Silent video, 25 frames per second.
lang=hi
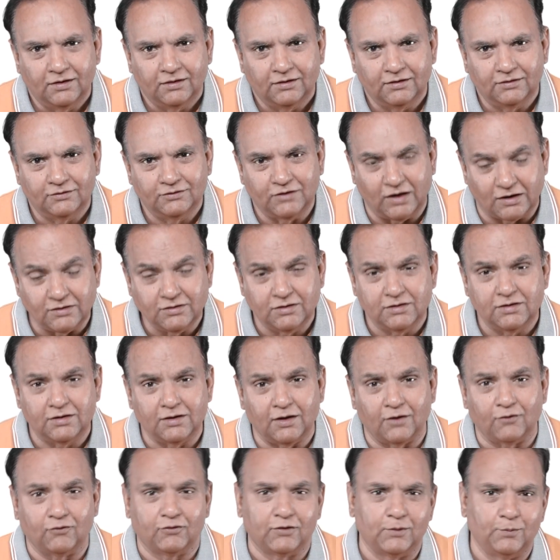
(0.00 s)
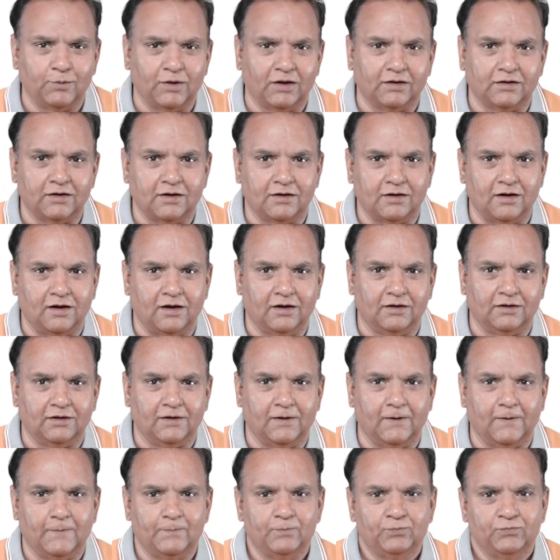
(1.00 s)
जज की तरफ से बल्कि कहा
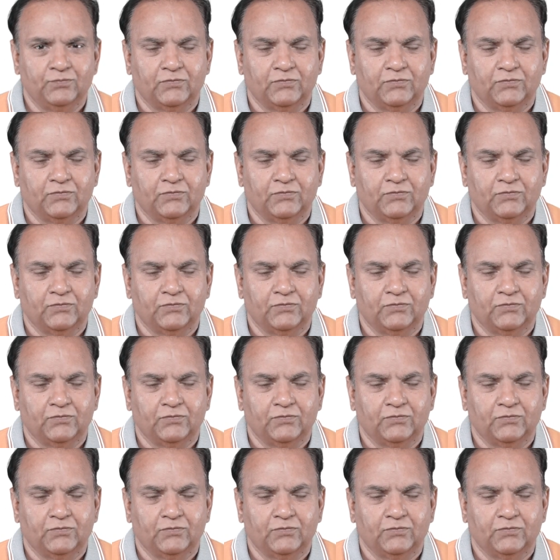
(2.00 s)
गया